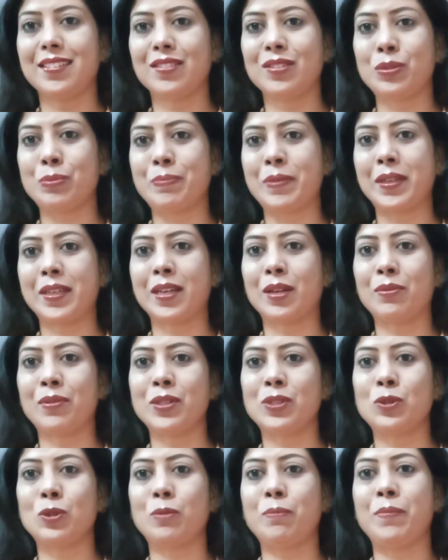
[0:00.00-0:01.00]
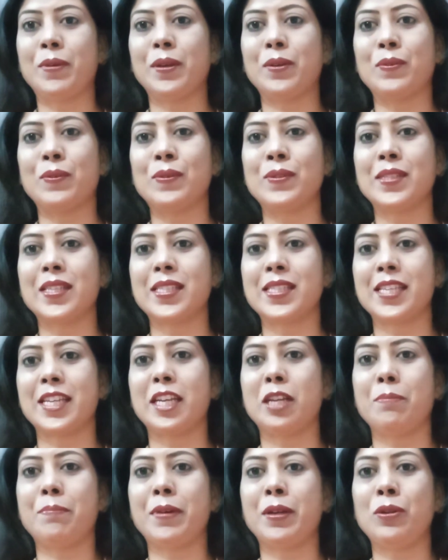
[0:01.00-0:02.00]
उस पर करवा चौथ पे कौन सा
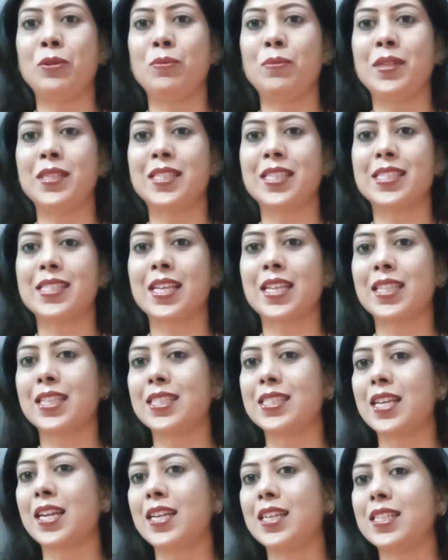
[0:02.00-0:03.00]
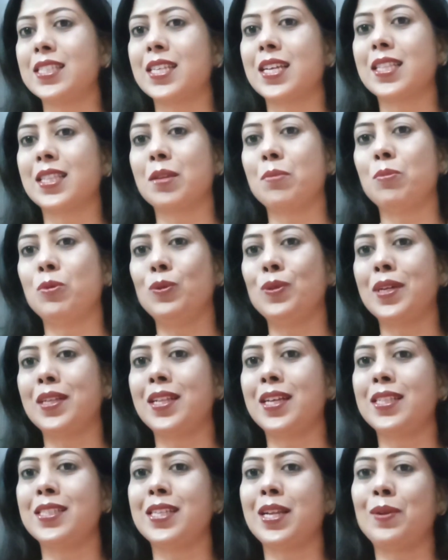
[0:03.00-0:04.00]
सेट पहनूँ मैं इसके साथ की साड़ी के साथ बहुत
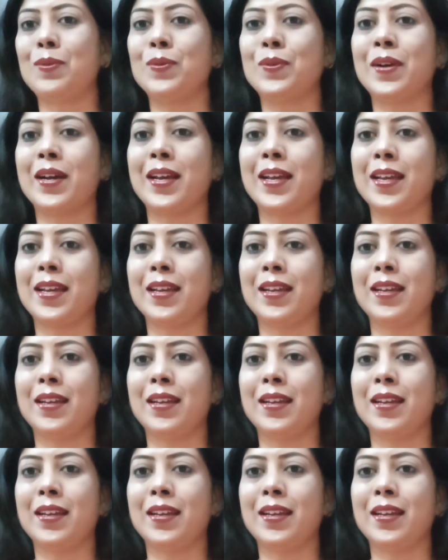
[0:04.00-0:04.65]
ज़्यादा अच्छा लुक आए